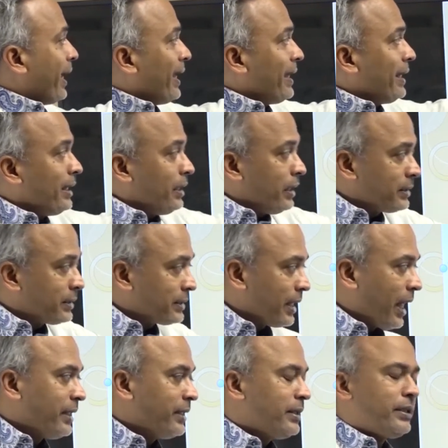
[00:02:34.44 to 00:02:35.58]
এই
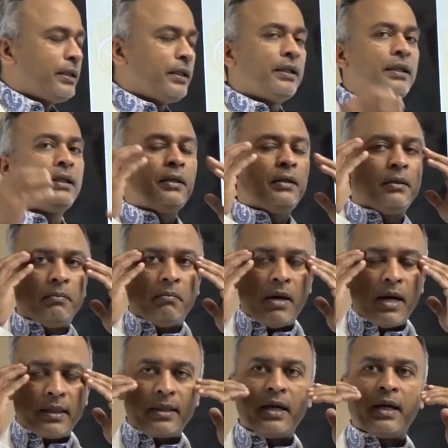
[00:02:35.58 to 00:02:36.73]
স্লাইডটি
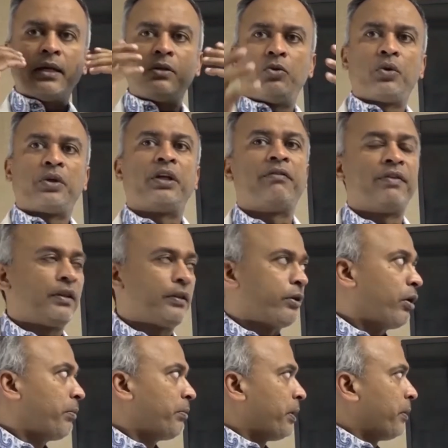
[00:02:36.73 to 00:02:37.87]
মাথায় ঢুকে ফেলতে
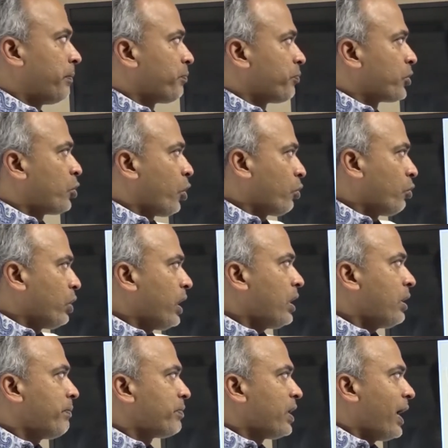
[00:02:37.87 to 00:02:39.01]
হবে করোনা
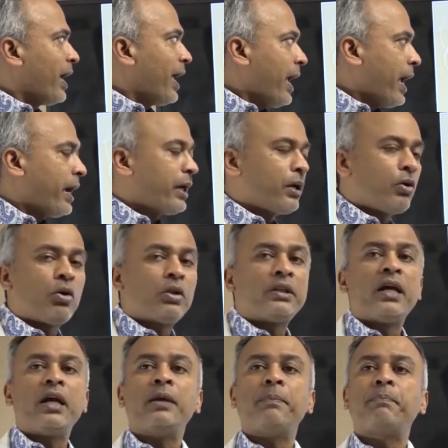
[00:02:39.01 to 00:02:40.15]
এক
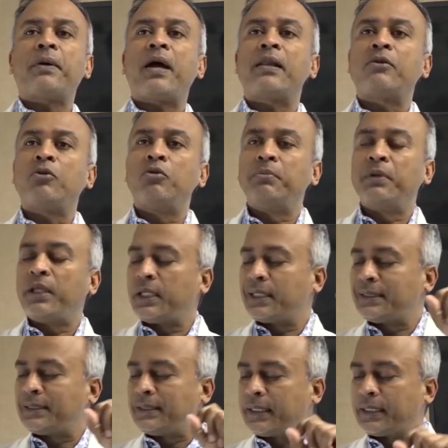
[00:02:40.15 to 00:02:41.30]
কথায় প্রাথমিক
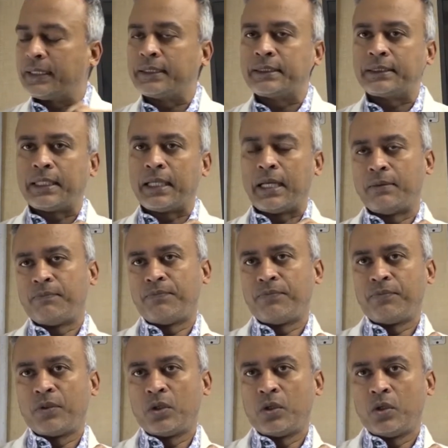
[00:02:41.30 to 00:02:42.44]
চিকিৎসা
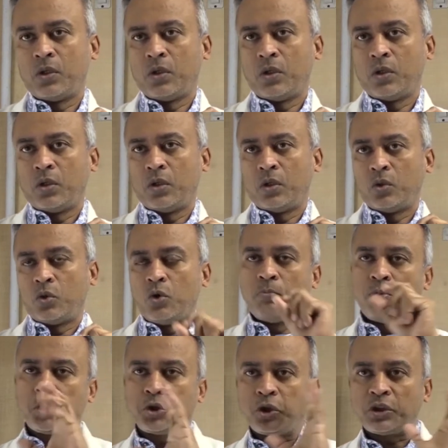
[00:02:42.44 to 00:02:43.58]

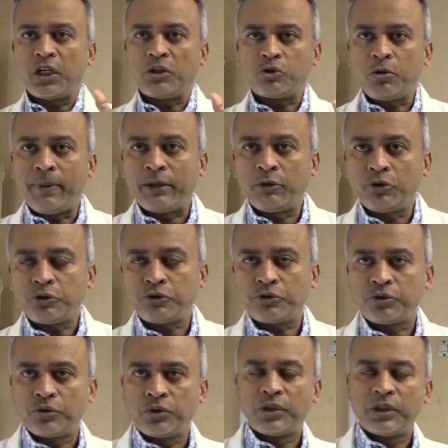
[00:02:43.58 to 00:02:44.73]
নব্বই শতাংশ মানুষ
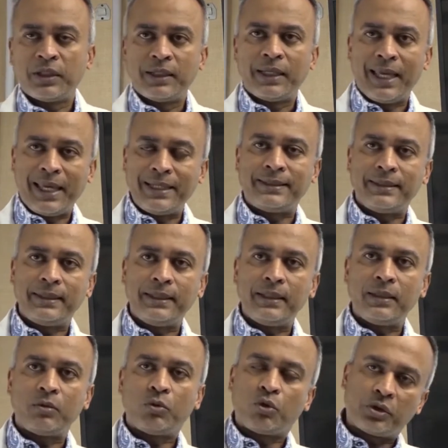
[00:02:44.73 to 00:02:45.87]
এইটি
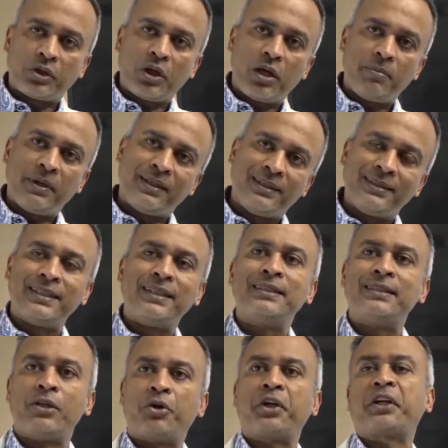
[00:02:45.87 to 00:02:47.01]
করতে হবে নিজে
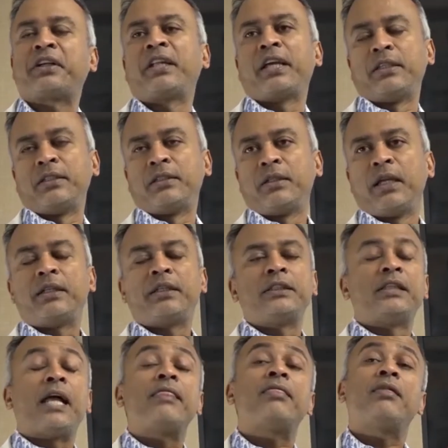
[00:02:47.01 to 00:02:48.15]
নিজে অনেকটাই এটি
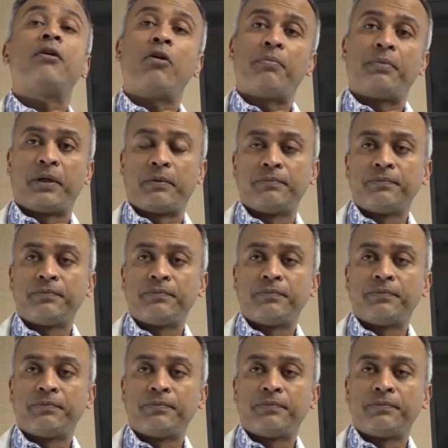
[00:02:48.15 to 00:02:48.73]
জানতে হবে